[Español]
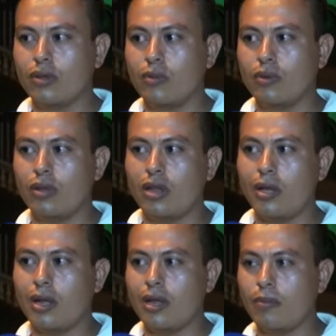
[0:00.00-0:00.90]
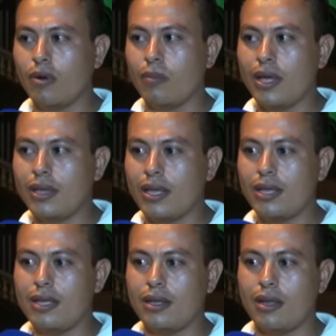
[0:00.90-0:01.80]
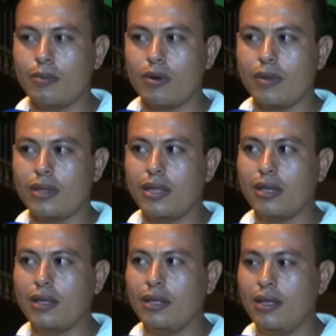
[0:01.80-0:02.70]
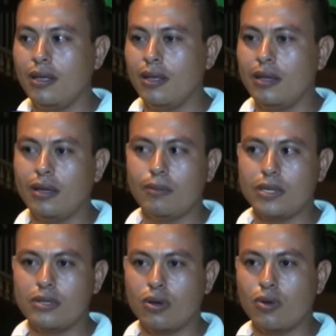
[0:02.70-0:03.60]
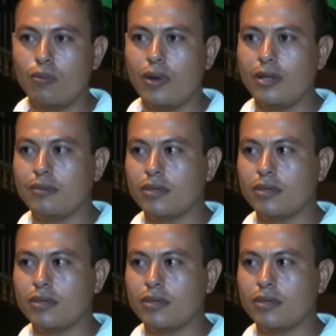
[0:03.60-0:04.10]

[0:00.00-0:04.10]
Todo el mundo le, promete y le promete y pues no cumplen.